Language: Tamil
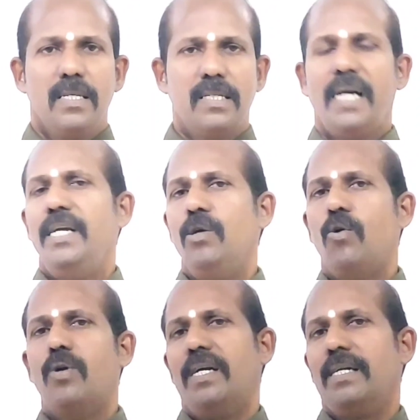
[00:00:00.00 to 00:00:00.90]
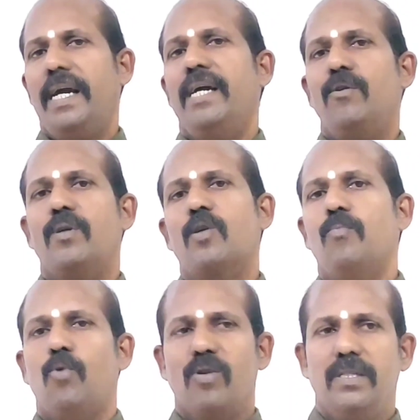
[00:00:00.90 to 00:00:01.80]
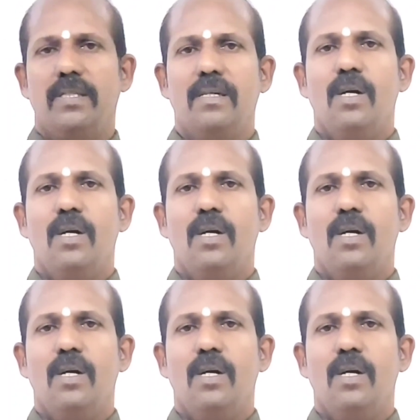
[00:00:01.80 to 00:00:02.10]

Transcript: சனியோட கேது இருக்கும் பொழுது